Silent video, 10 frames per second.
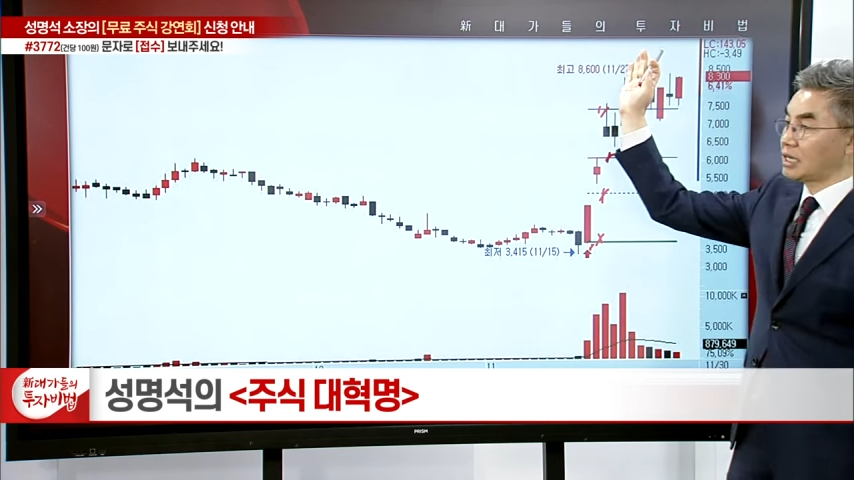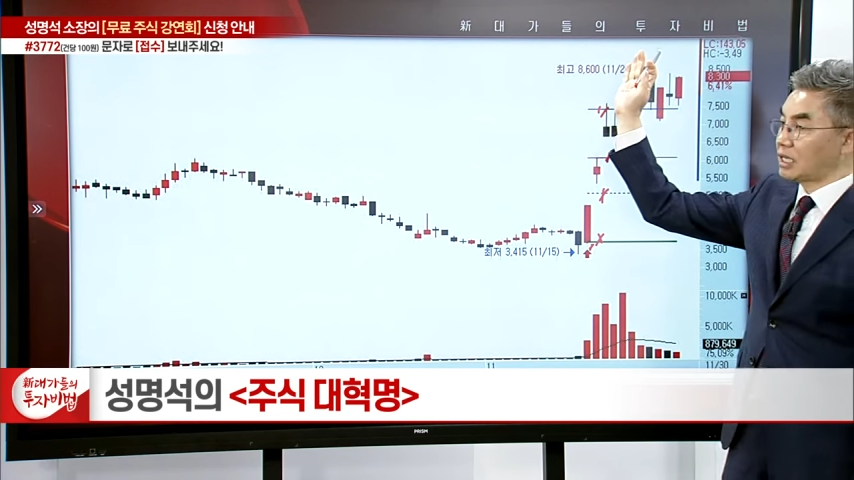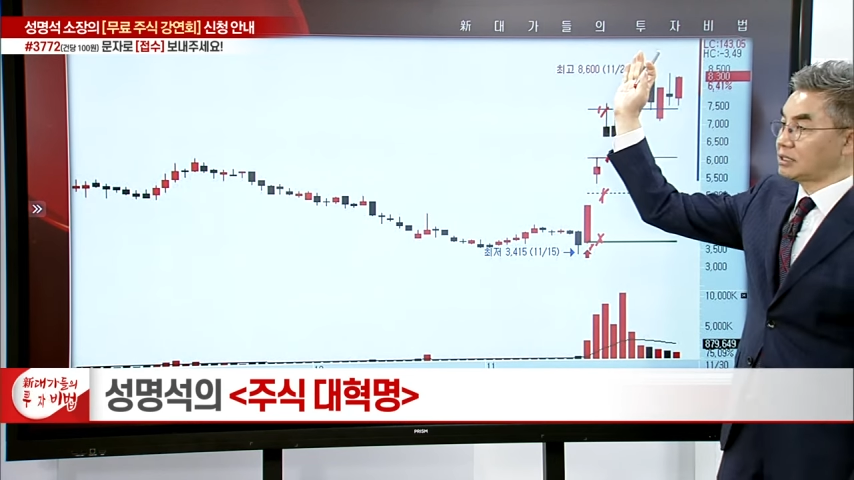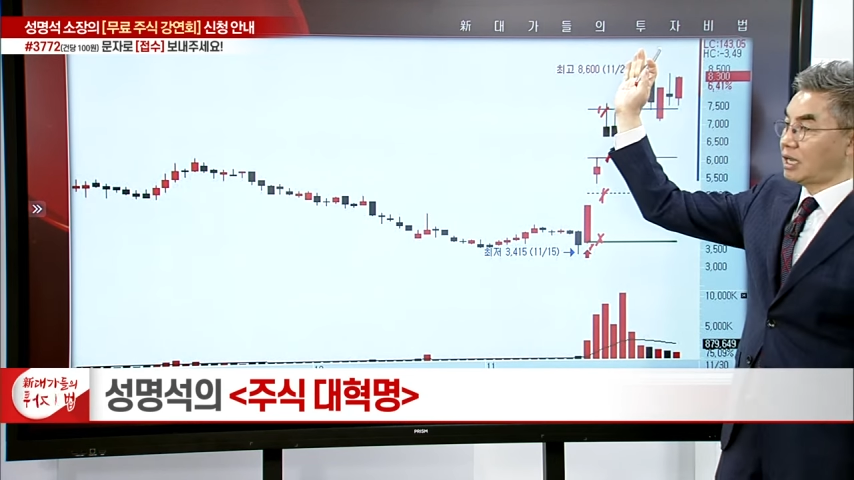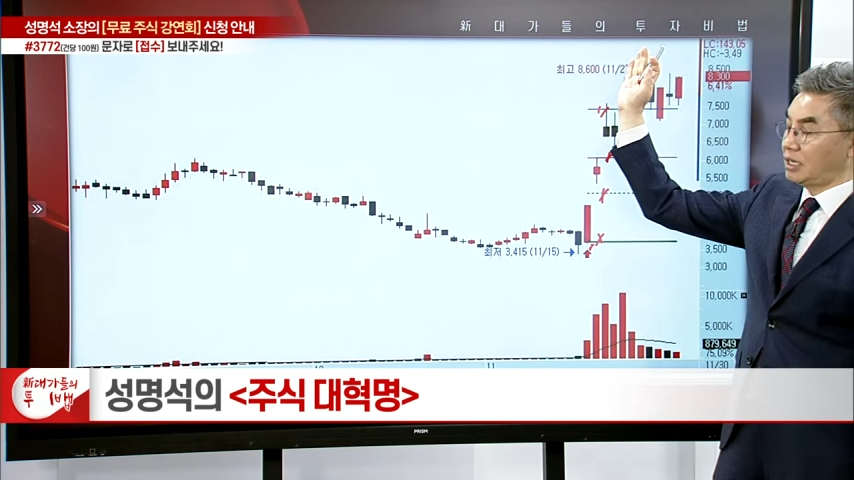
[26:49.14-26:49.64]

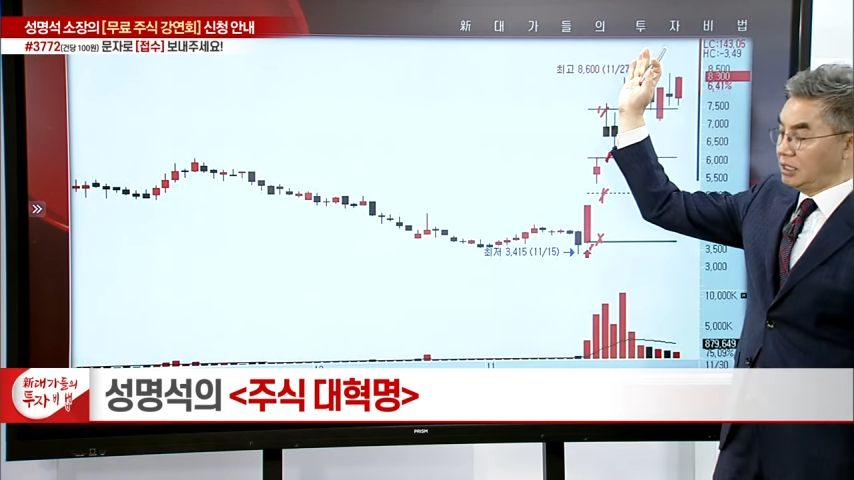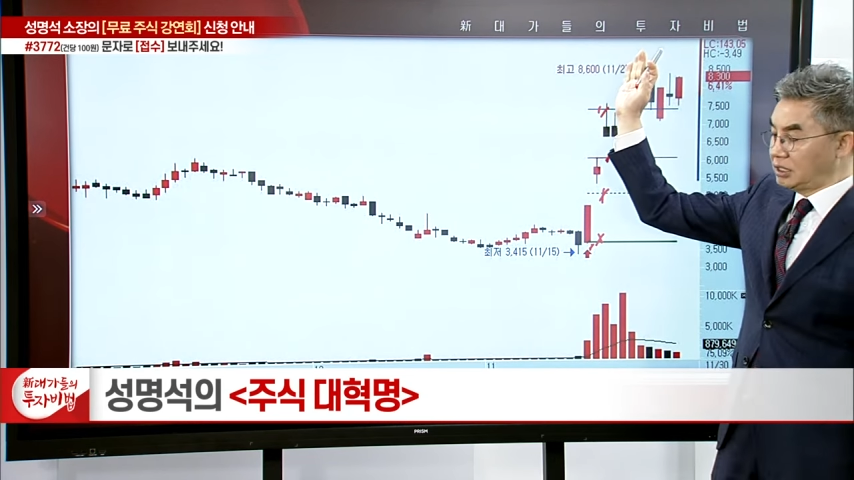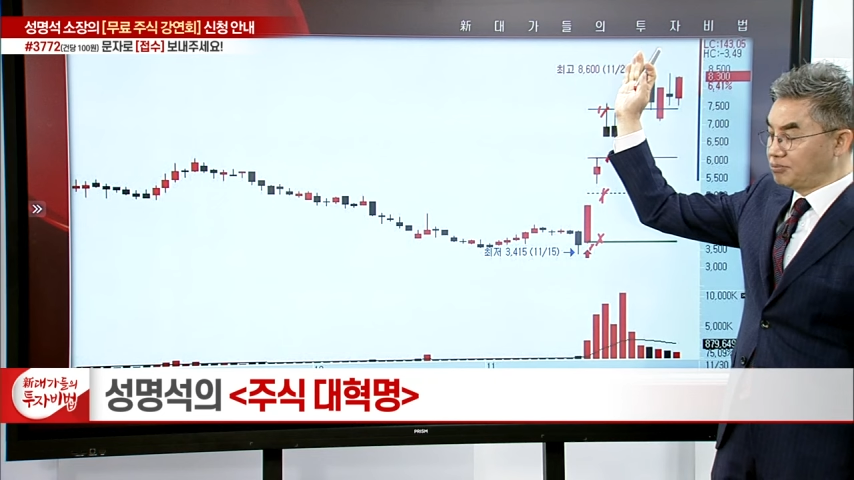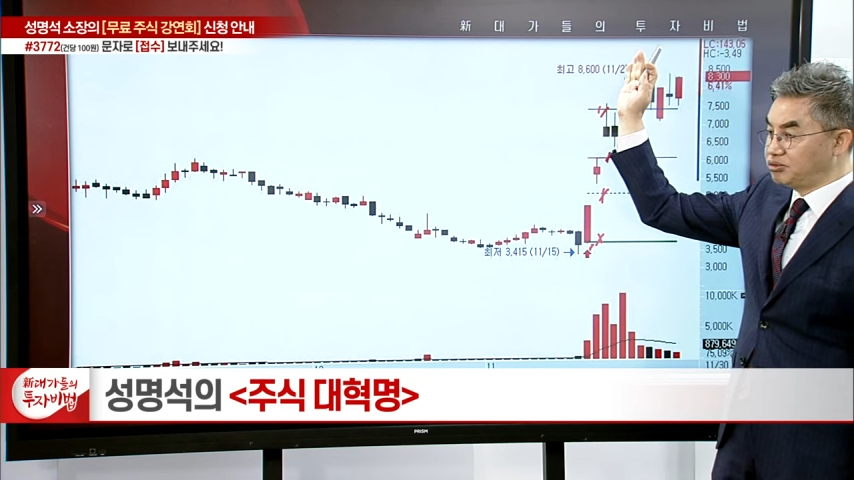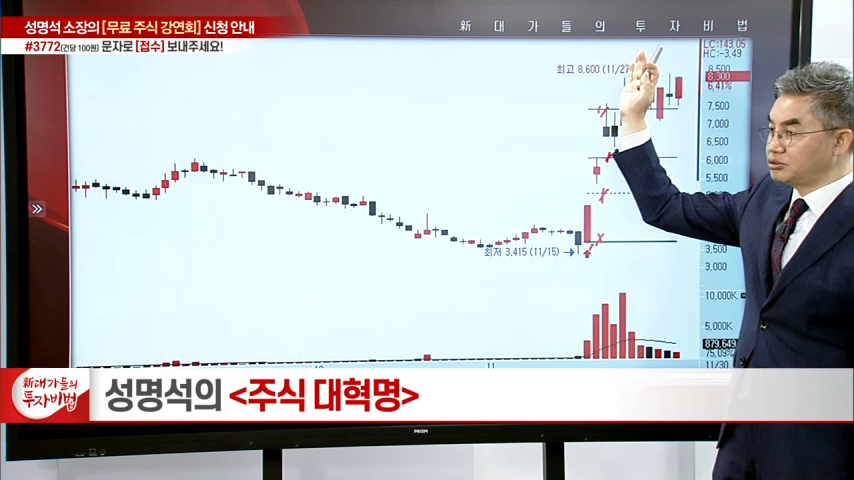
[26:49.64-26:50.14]
갖다
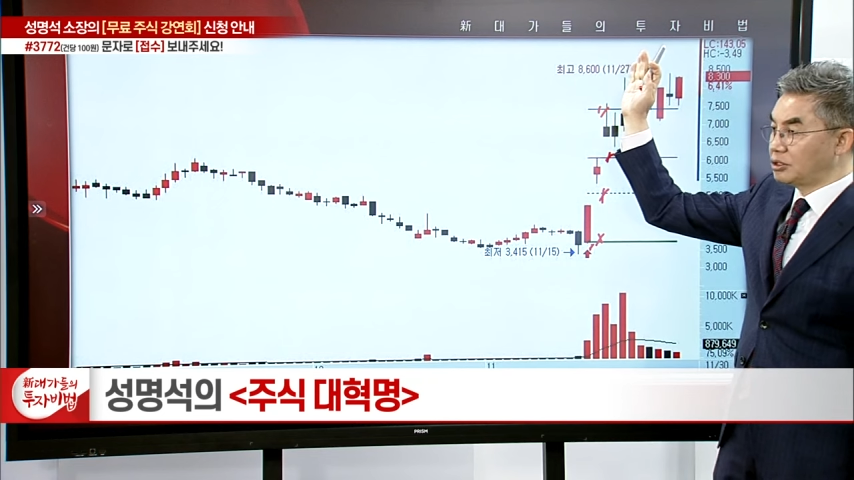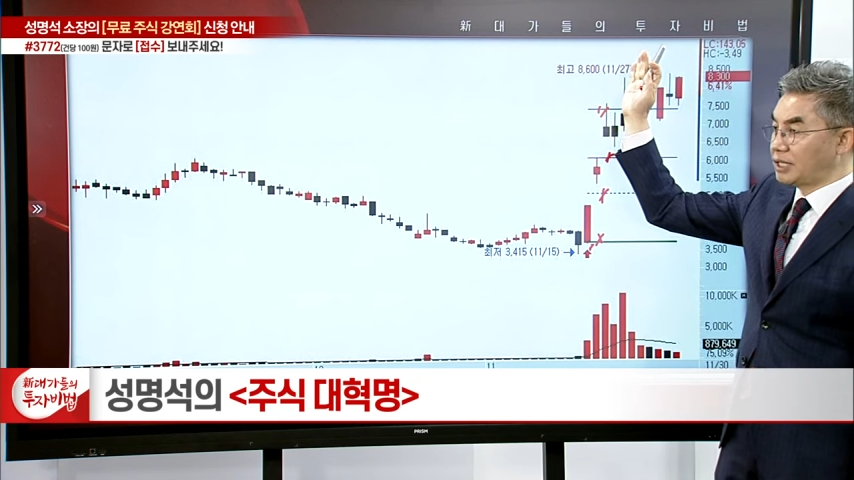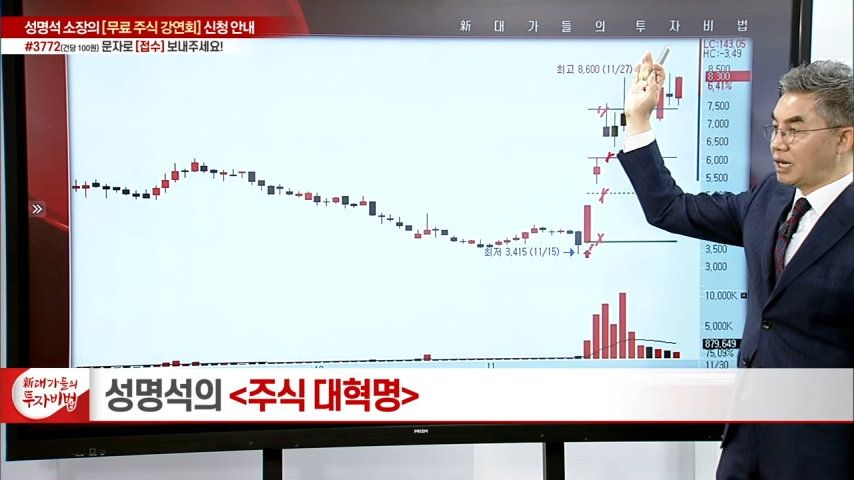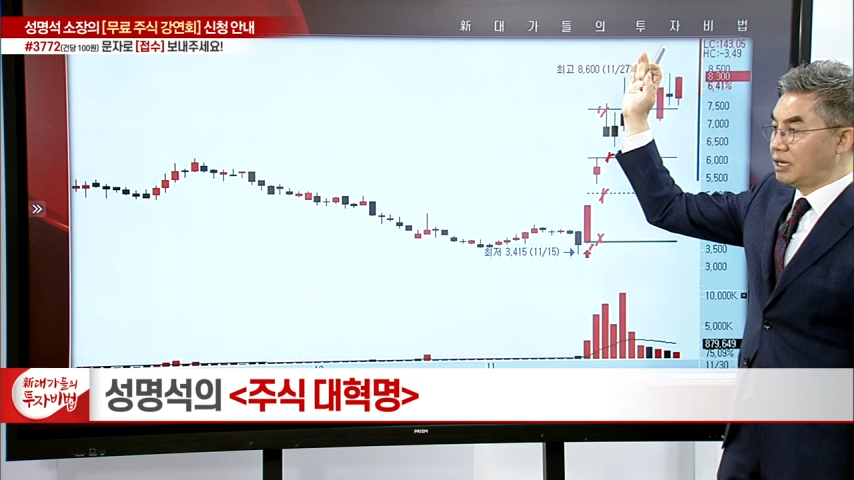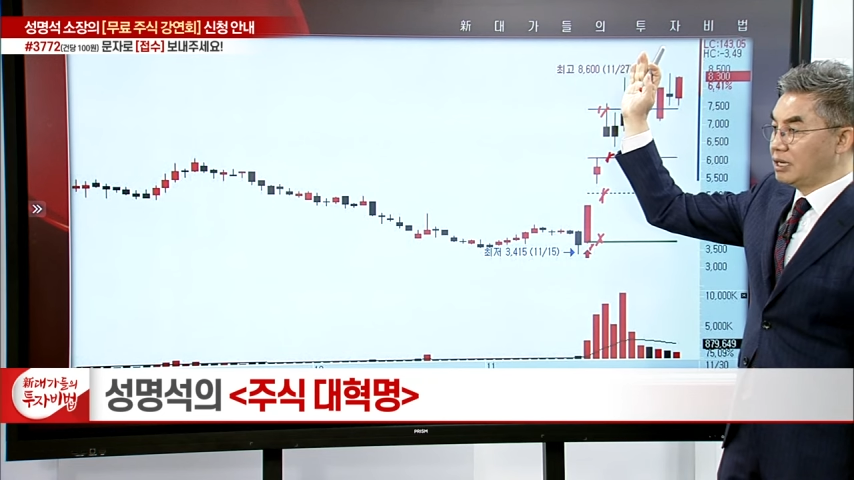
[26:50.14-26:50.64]
이렇게 붙여
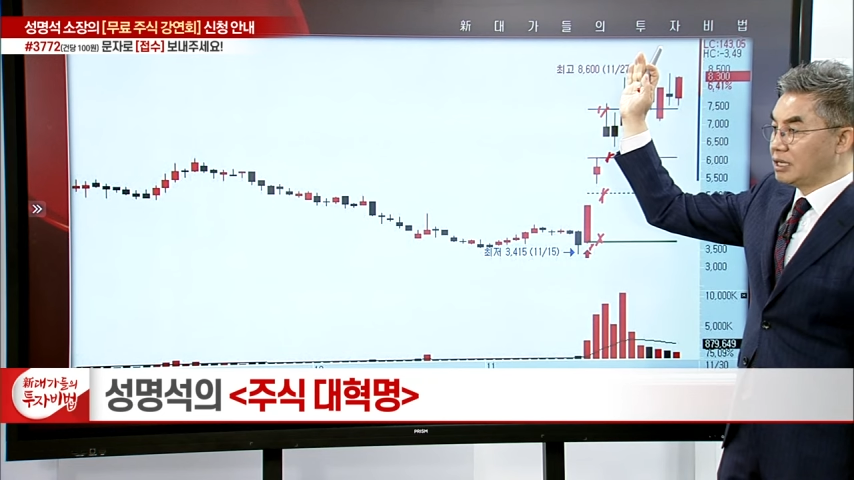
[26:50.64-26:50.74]
놔.